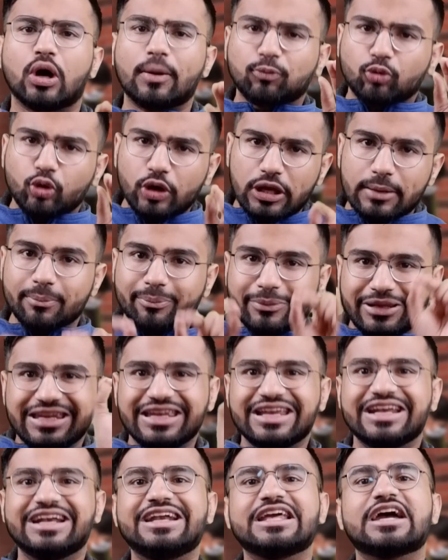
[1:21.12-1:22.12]
तो आपको एक
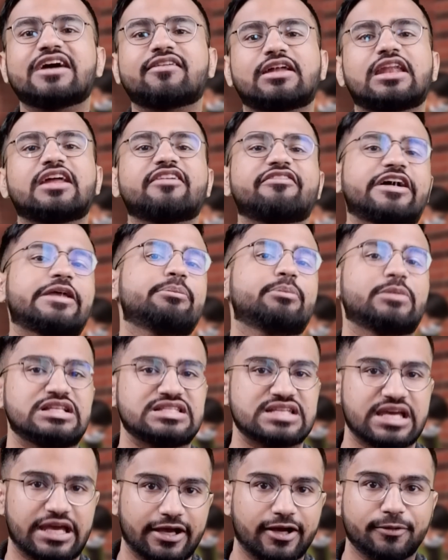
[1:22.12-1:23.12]
मिनी इंडिया वाला वाइब
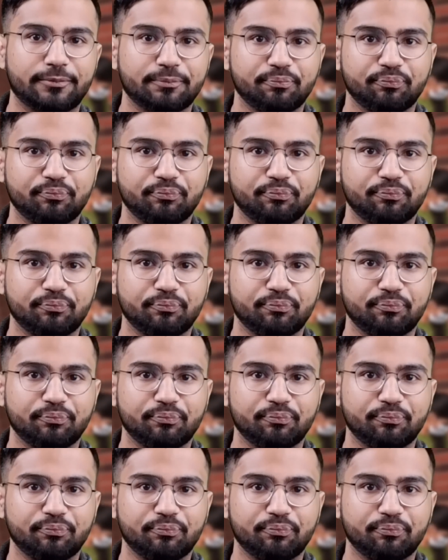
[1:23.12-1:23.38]
मिल जाएगा